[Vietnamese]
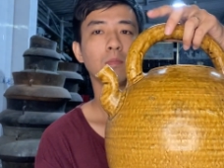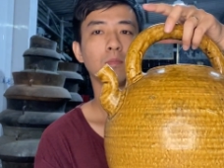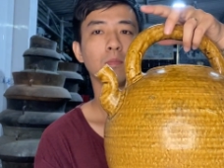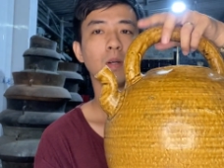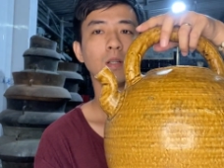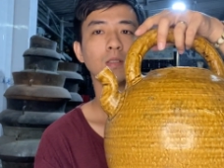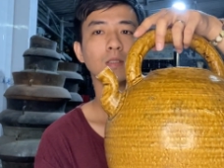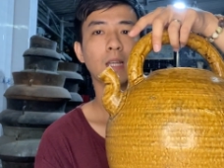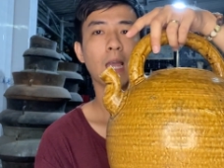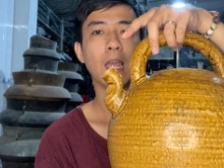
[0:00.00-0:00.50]

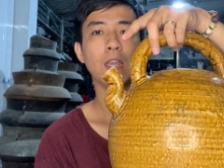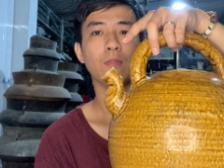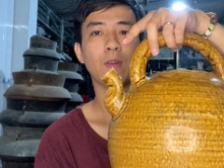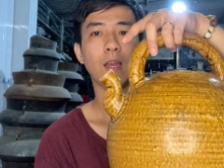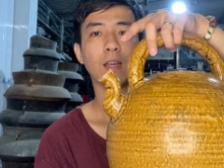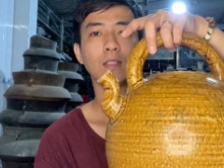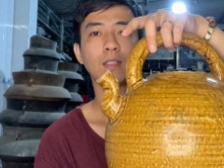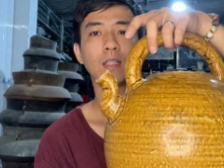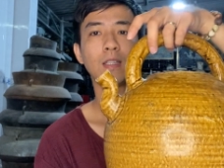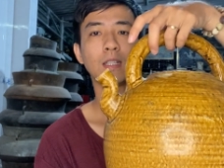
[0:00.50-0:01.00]
10 cái
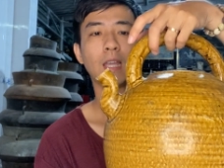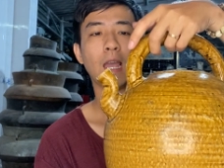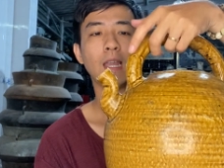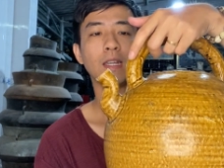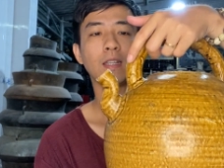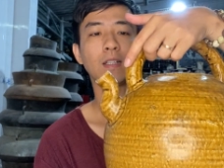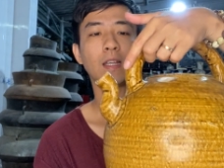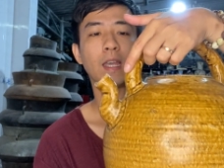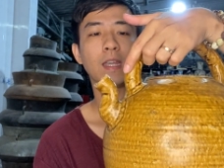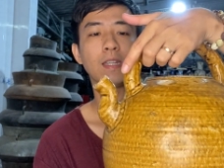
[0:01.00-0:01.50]
khoảng 9 cái
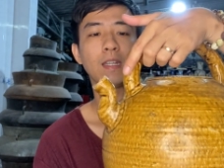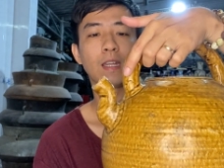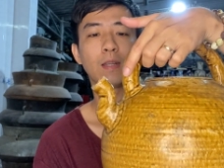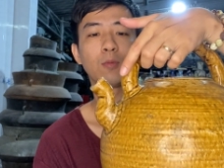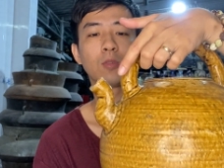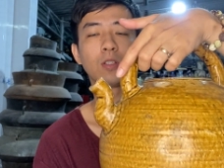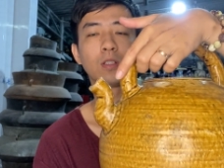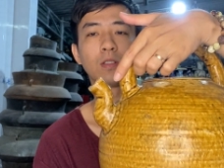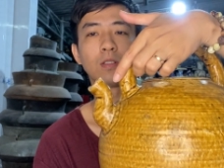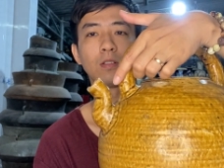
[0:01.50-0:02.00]
nữa gãy kè mọi
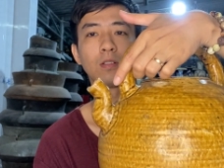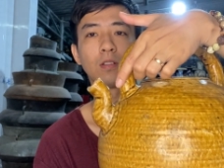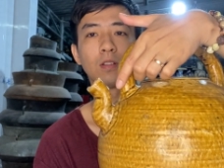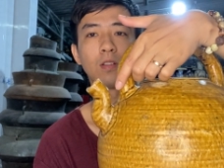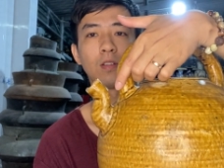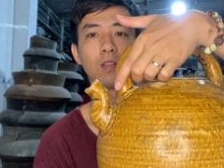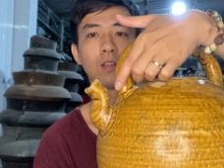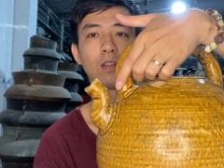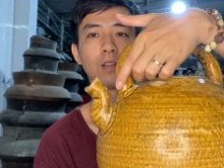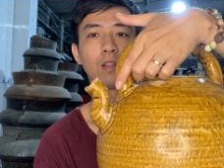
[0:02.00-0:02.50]
người
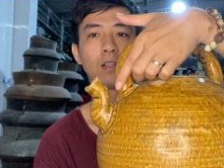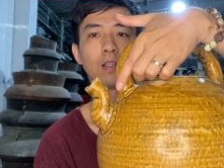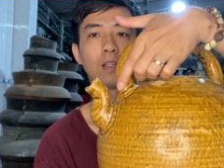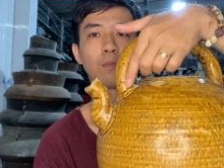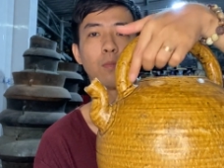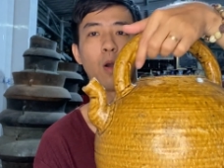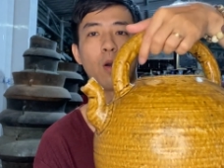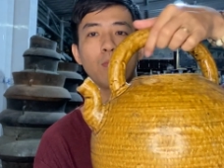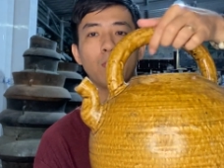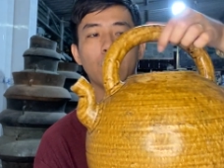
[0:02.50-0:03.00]

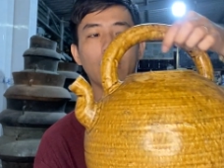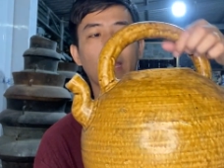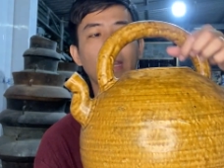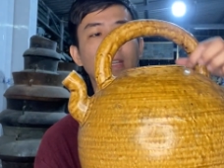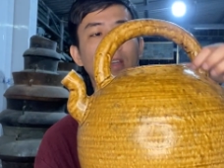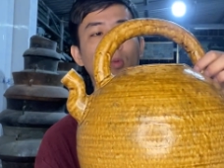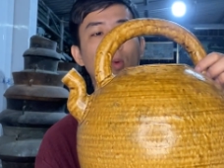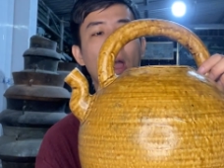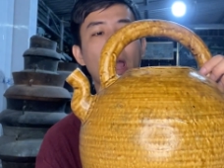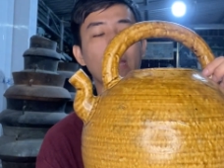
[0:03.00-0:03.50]
một là gãy
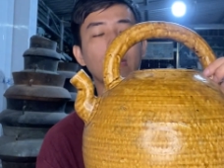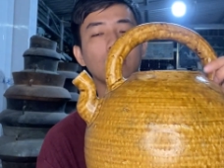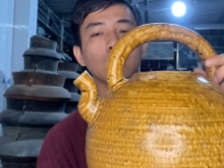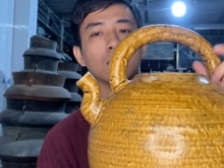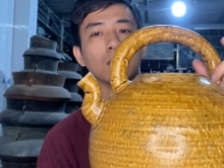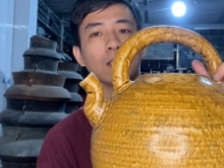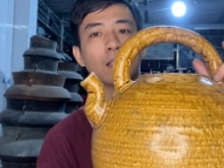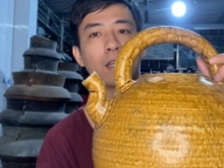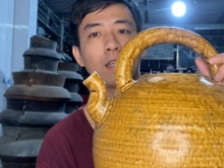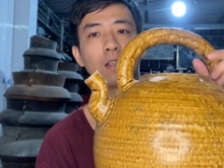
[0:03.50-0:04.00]
cái quai
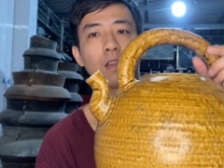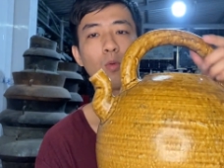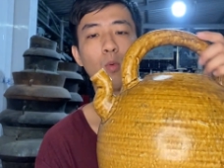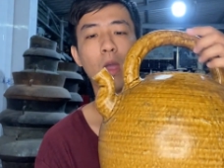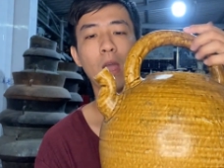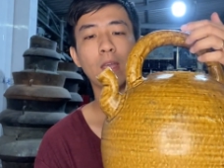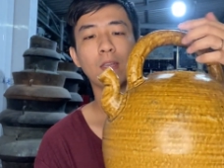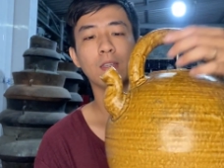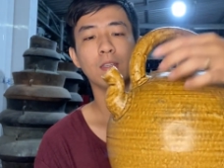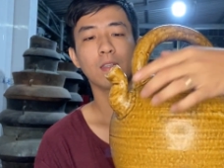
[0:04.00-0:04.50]
thường là gãy cái
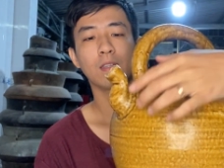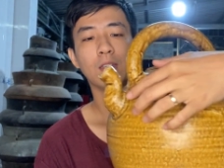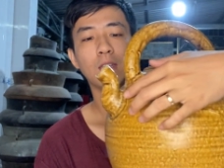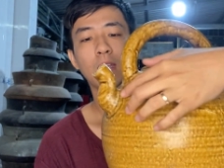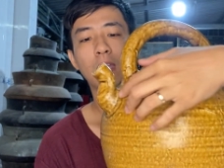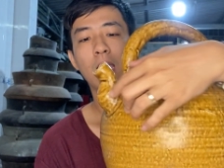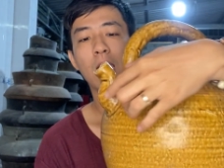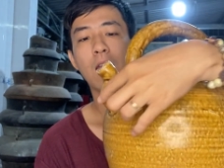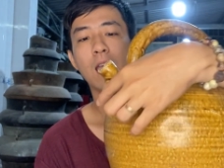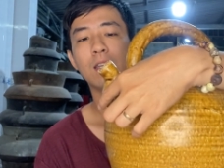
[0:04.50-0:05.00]
quai
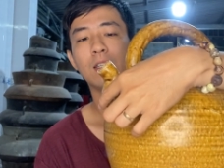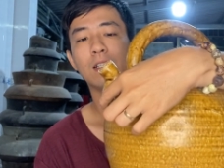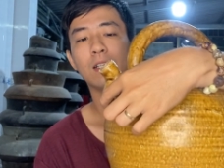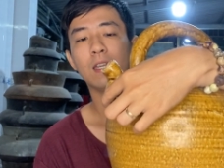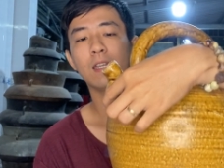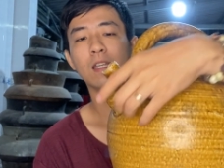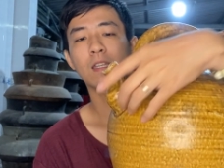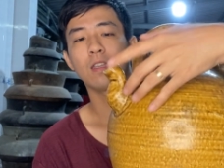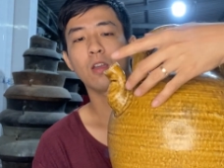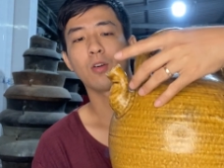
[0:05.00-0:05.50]
hai là
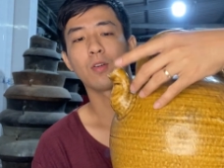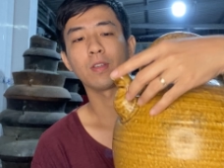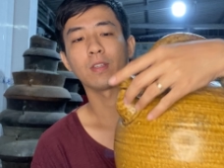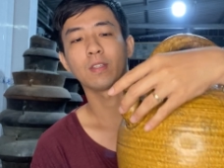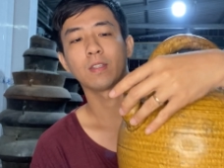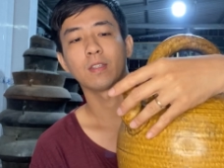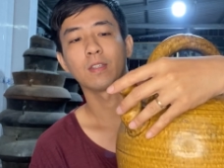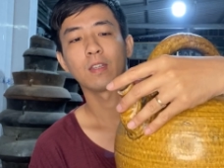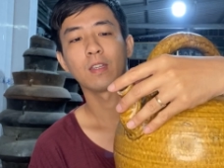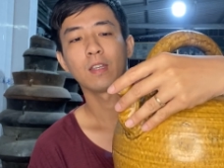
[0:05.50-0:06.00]
gãy cái dòi
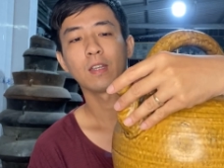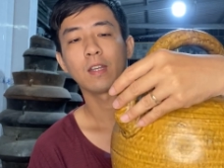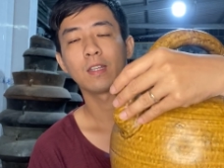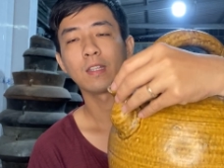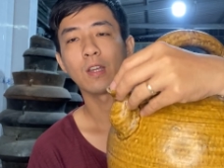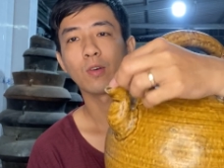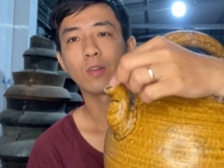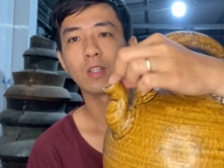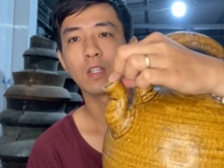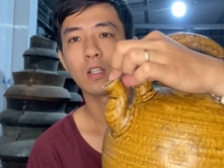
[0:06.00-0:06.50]
cái
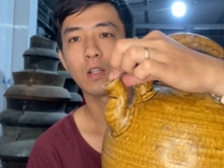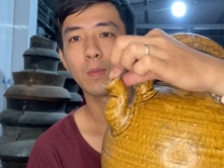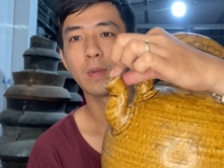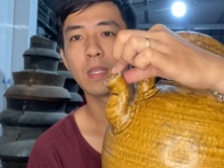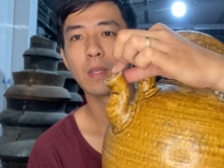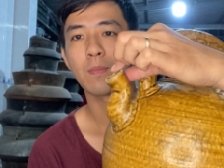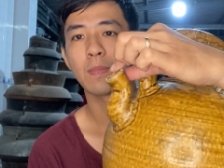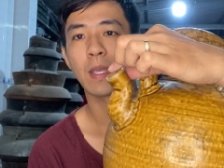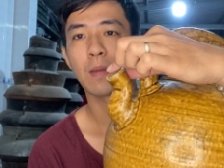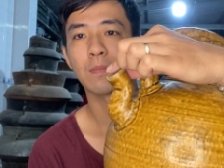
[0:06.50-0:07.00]
dòi này nó có bị
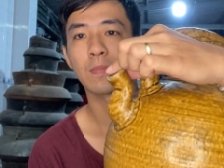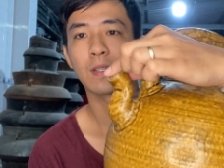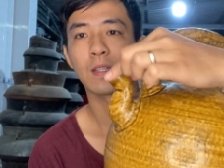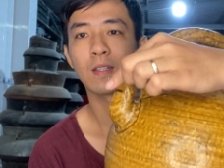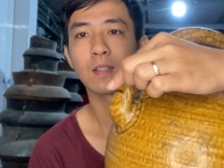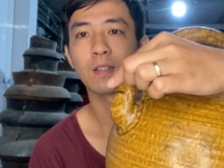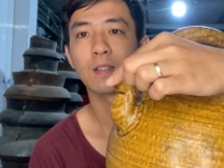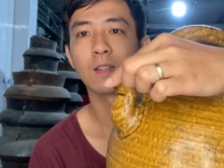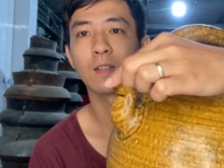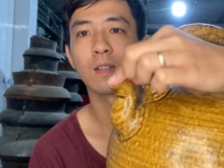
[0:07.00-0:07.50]
nhâm nhâm nha
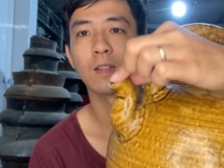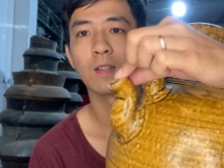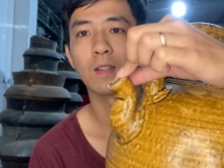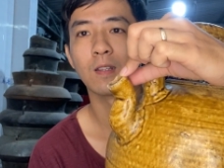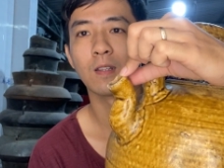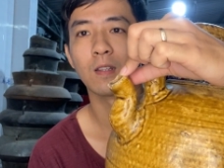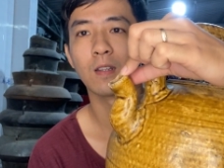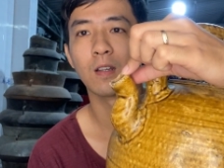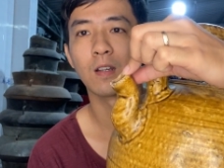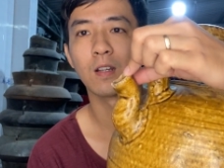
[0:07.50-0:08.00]

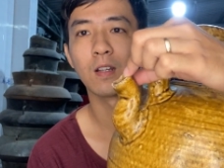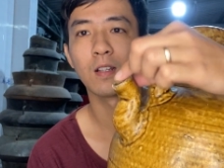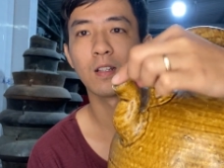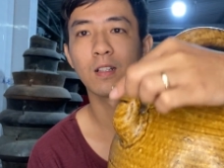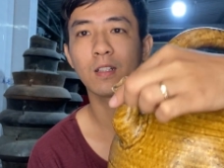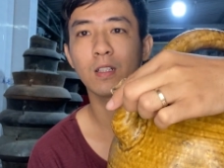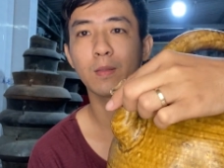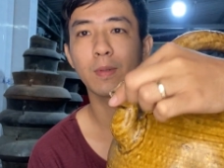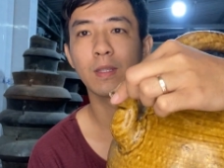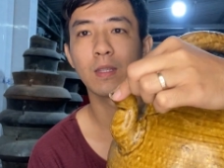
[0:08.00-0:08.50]
nó
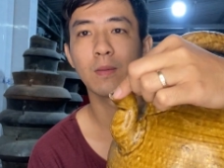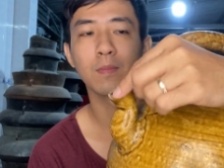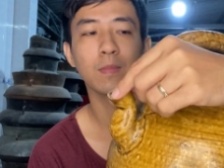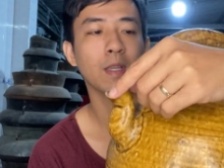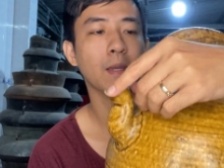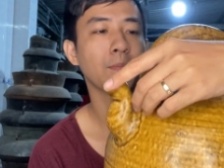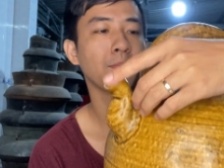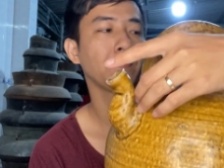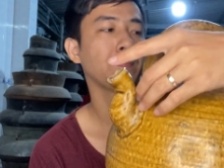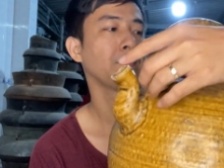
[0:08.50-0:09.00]
nó bị nhâm
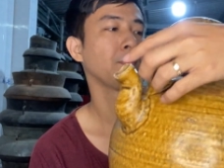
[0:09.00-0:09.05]
nhâm